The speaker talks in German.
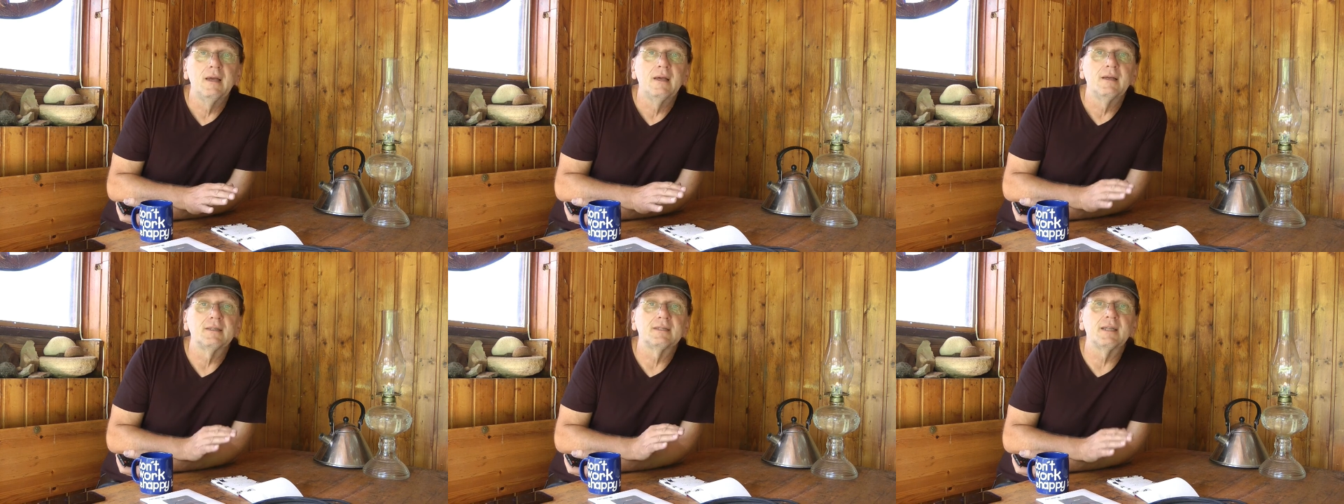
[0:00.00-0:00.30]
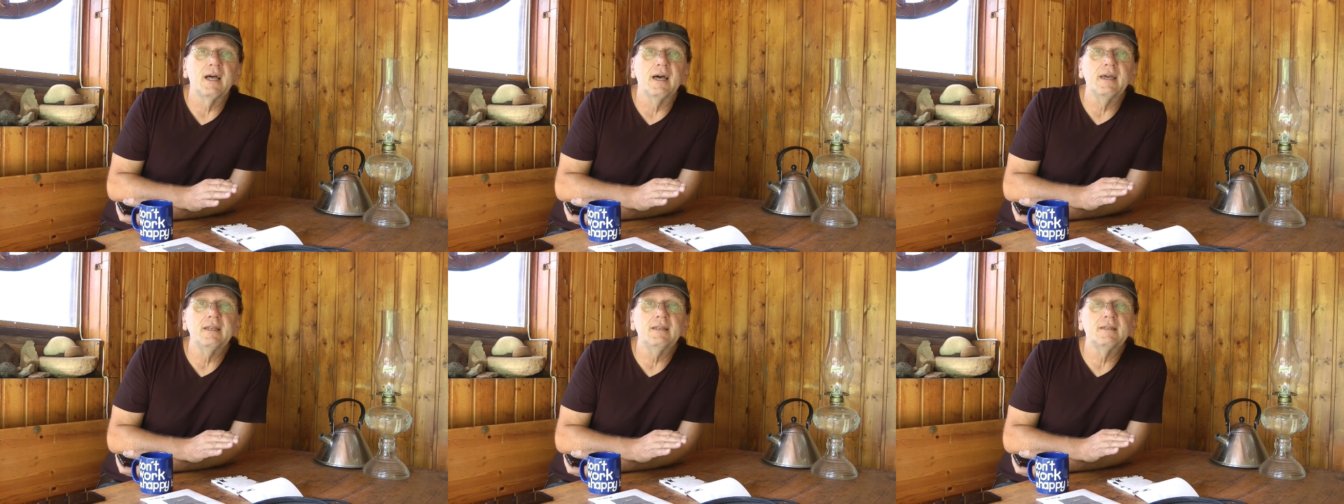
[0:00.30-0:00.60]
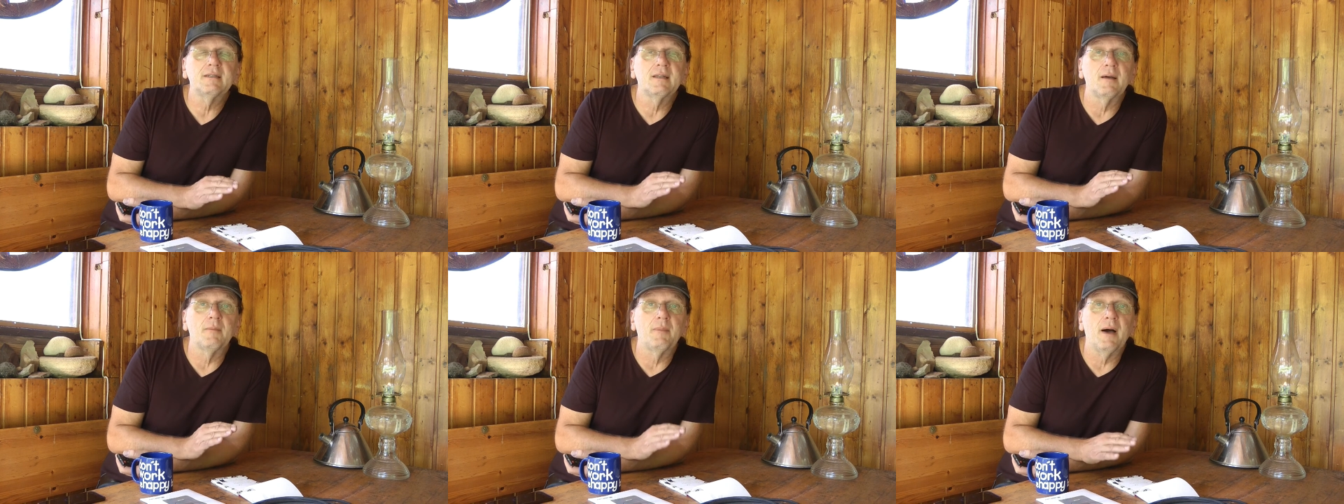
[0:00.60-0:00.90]

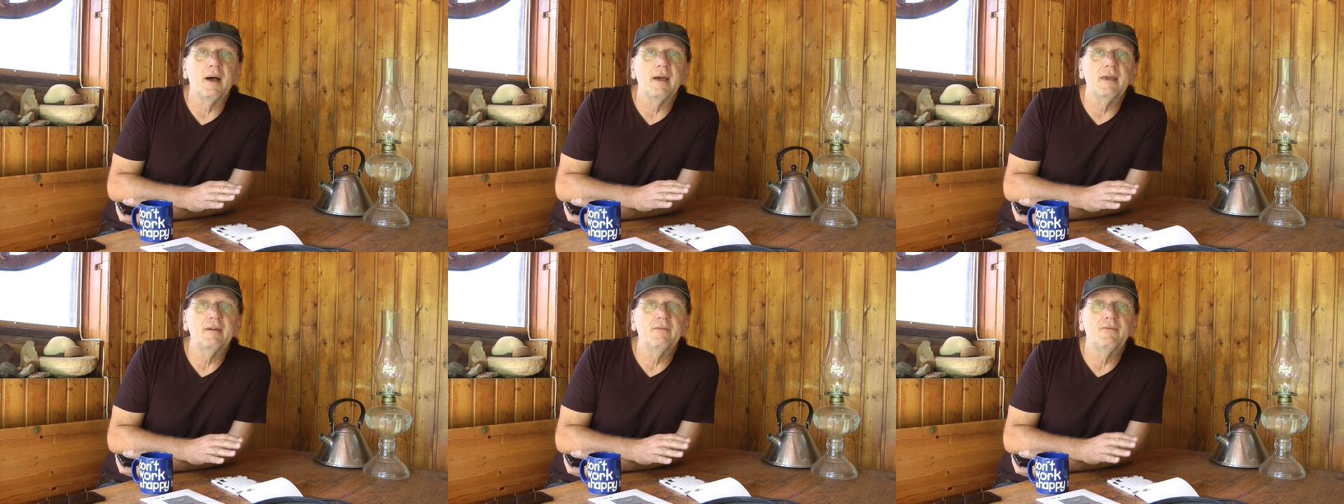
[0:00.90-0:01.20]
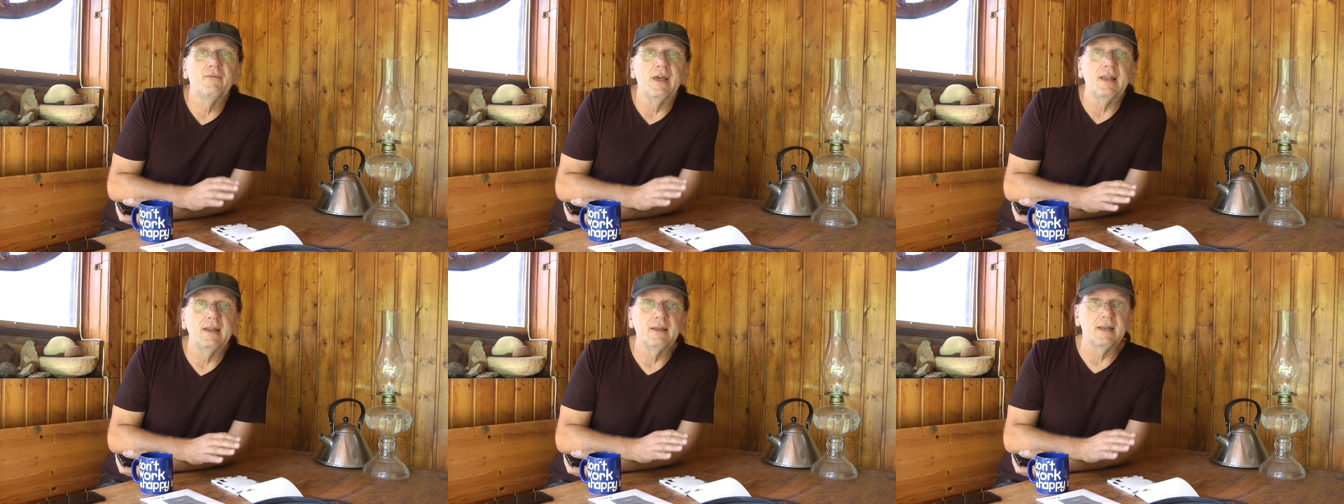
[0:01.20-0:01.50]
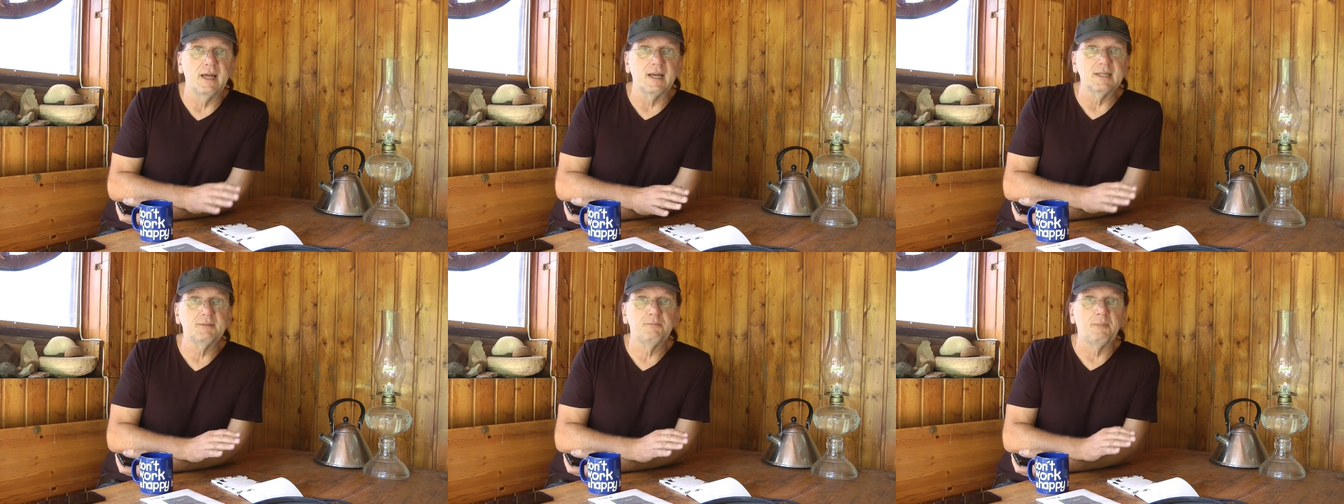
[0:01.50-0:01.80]
seid dabei, wenn
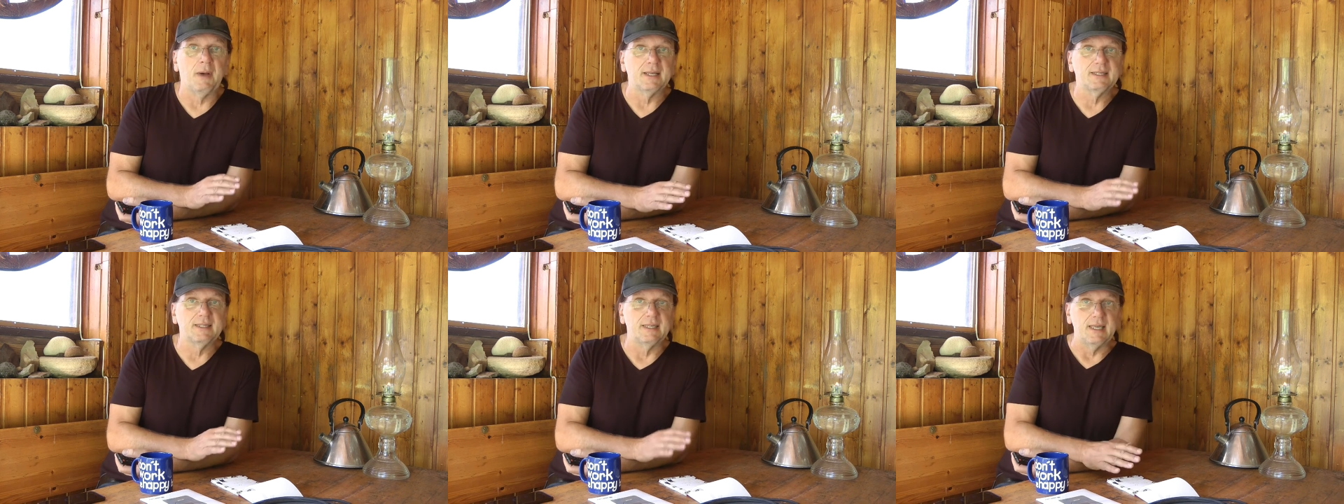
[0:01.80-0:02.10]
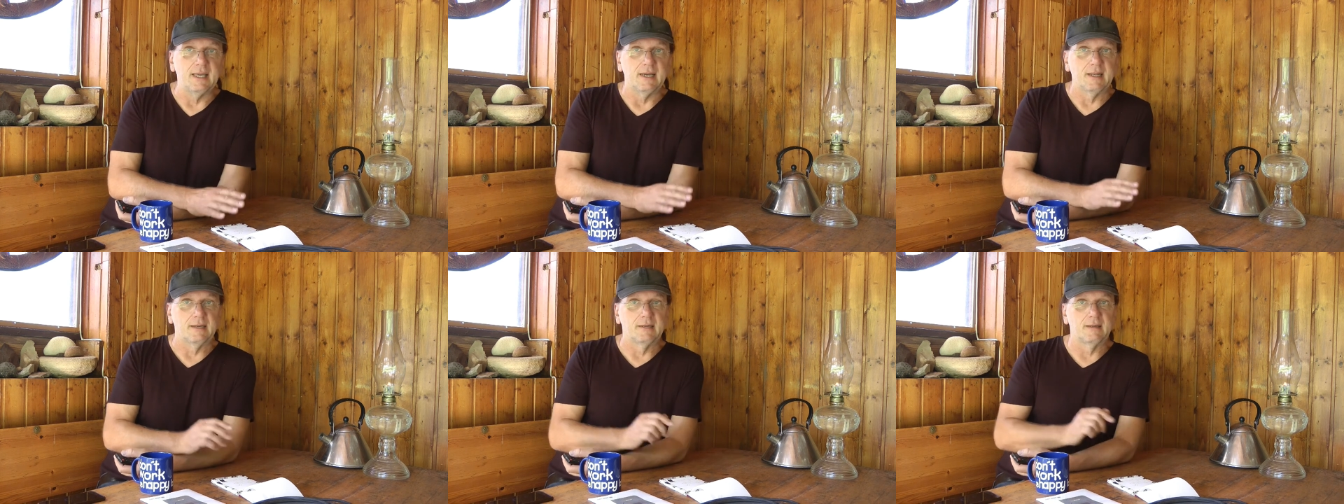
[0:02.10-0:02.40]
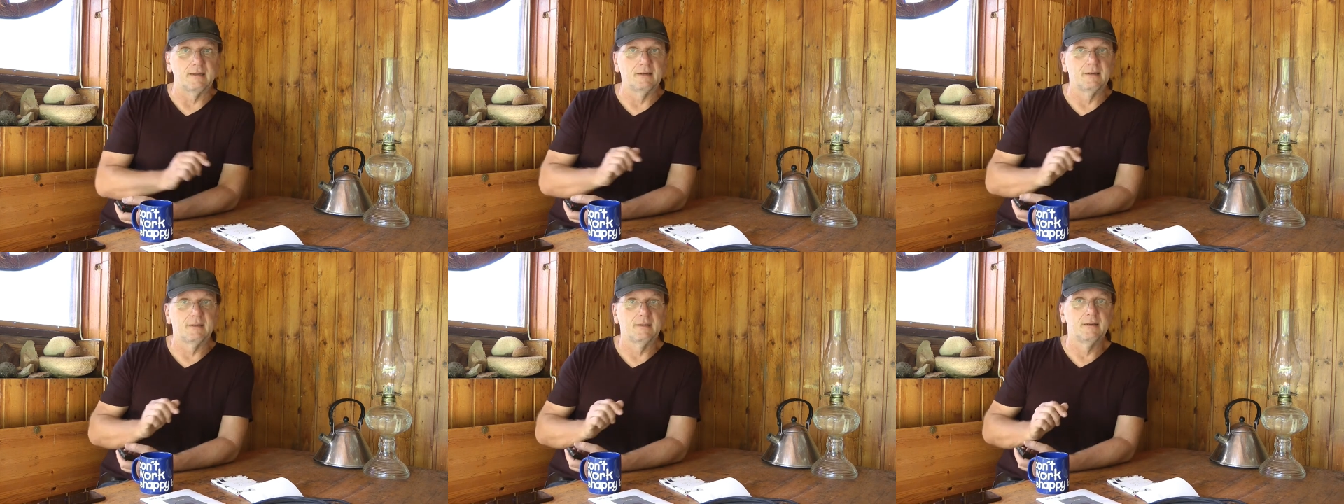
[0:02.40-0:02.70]
das
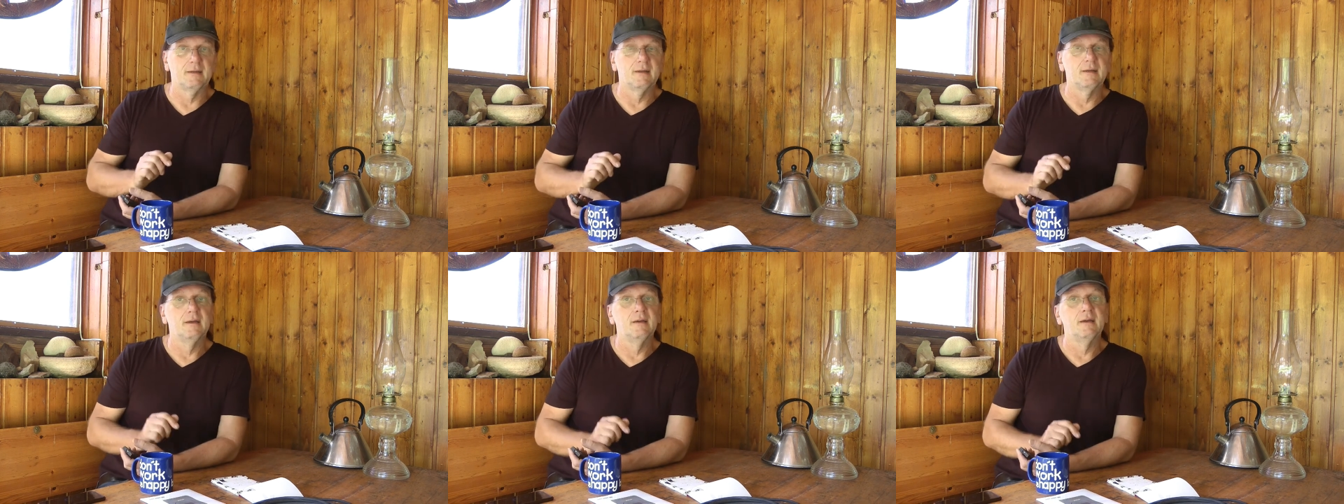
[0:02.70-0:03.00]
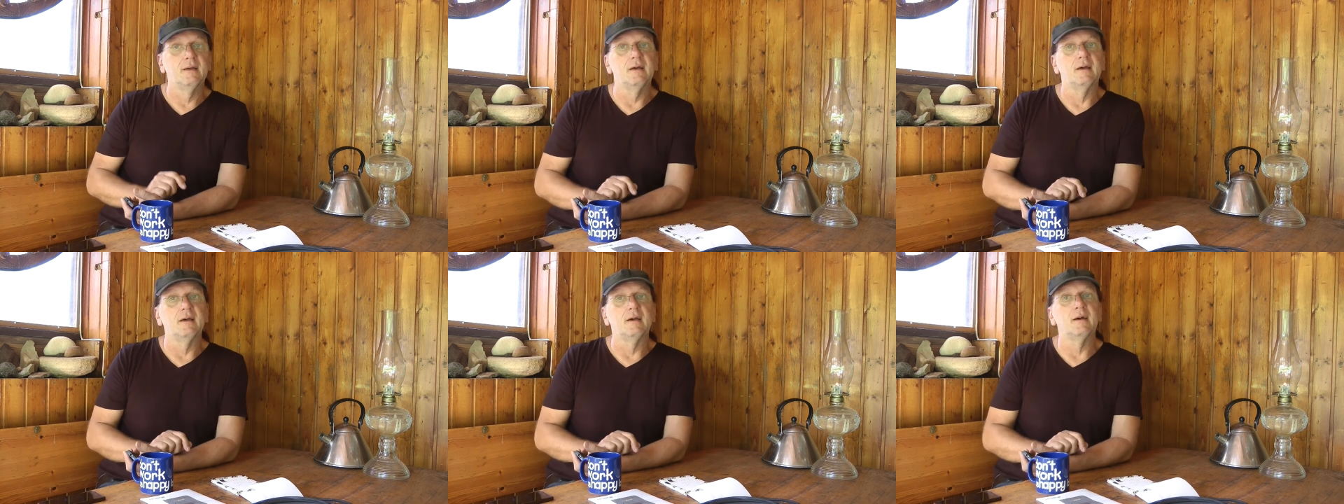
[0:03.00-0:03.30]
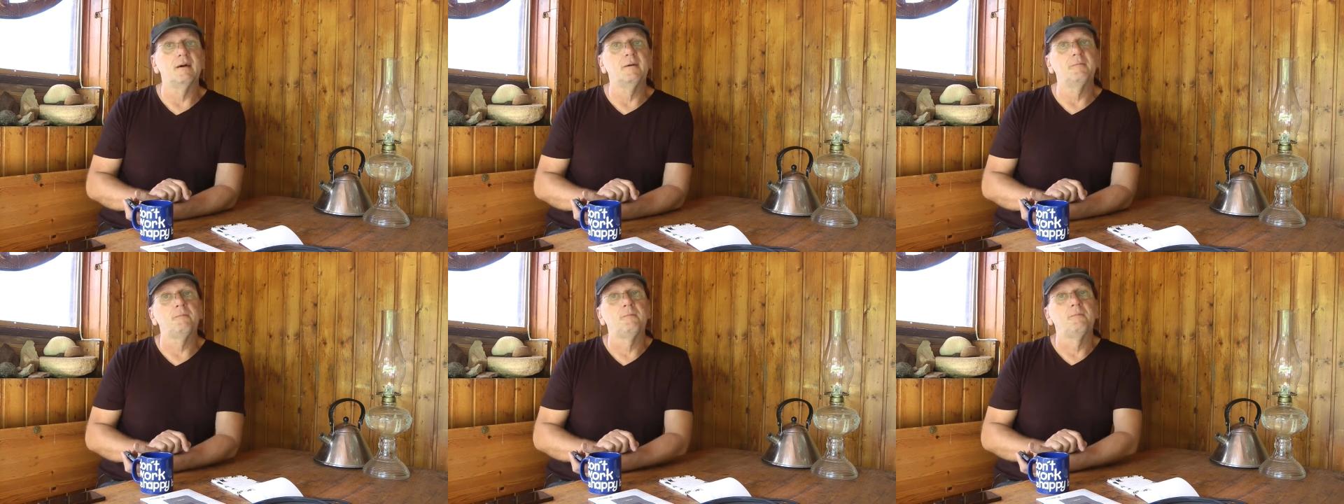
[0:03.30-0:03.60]
passiert.
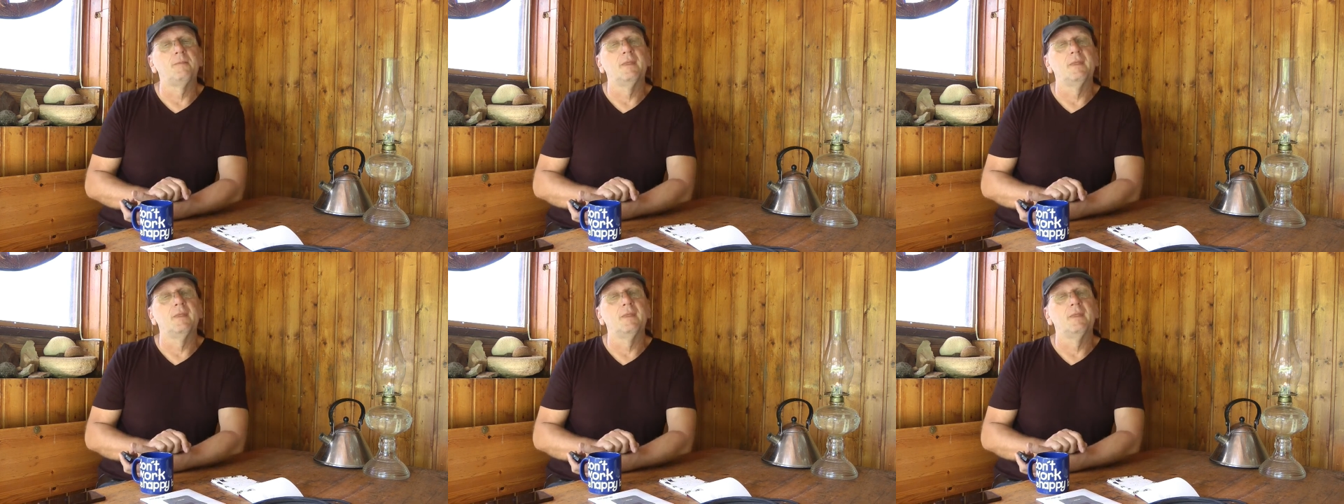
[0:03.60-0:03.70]
Ja,